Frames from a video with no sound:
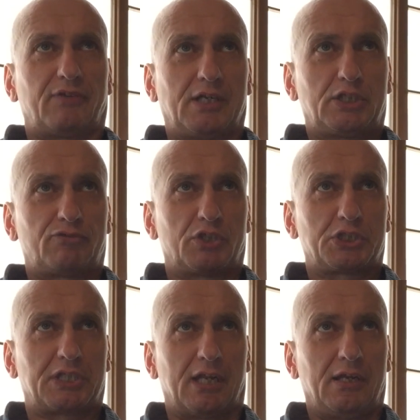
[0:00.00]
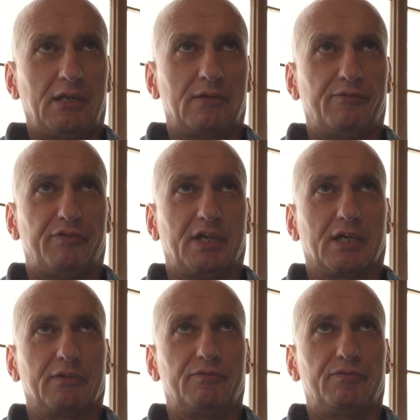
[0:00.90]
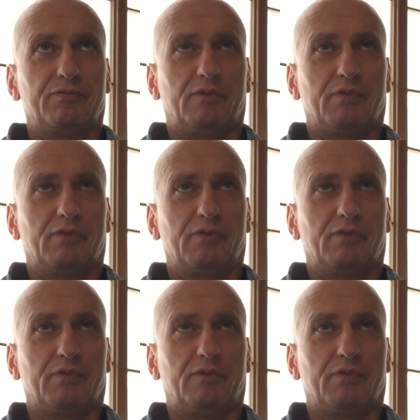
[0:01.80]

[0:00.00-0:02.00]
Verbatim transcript: falsch verstanden werden.